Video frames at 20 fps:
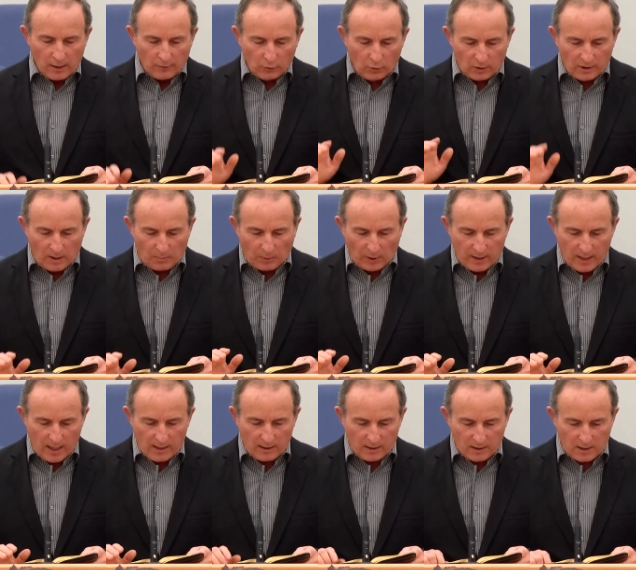но
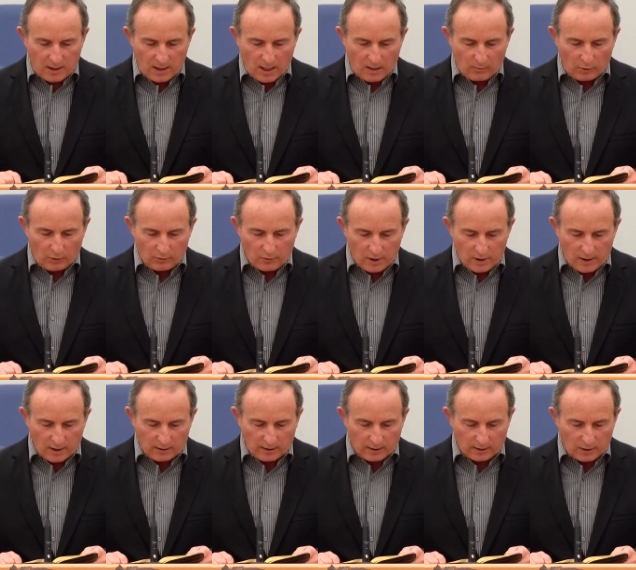напаяет землю и
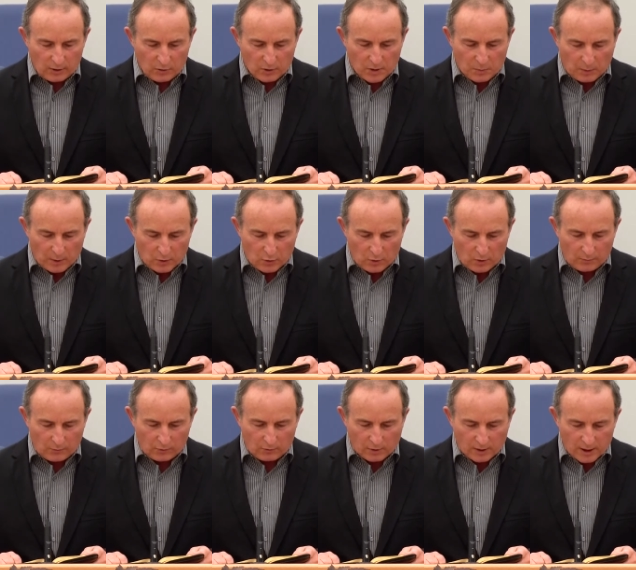делает ее
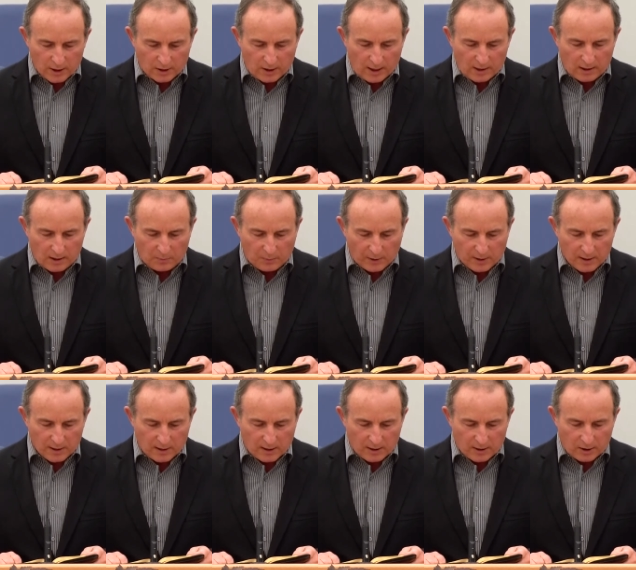способную рождать и
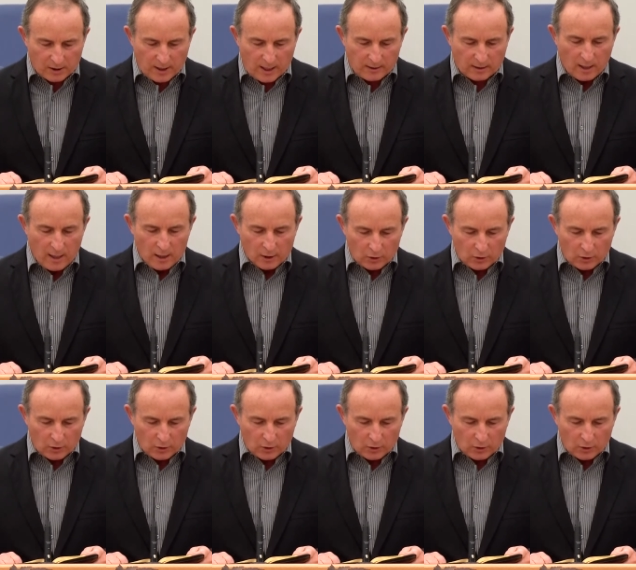произращать,